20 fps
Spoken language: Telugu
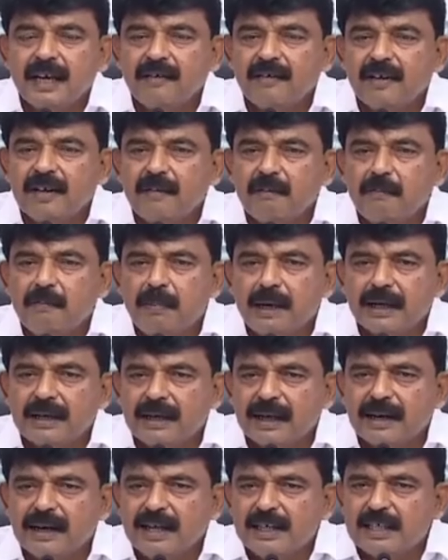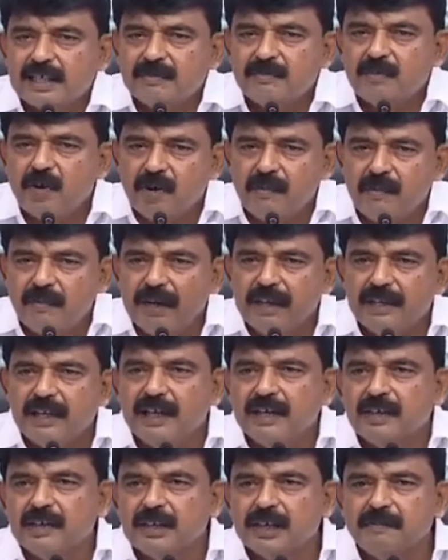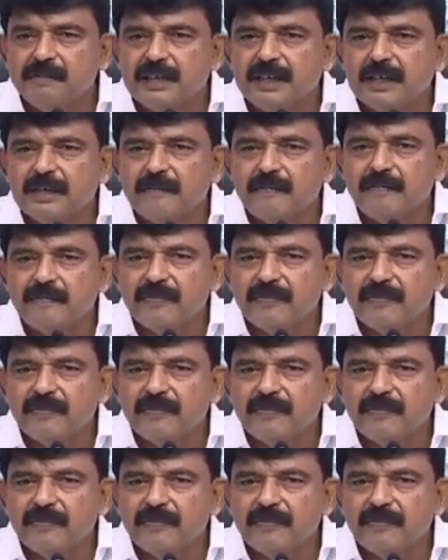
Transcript: కేవలం బట్ట కాల్చి మొహం మీద వేయటం తప్పితే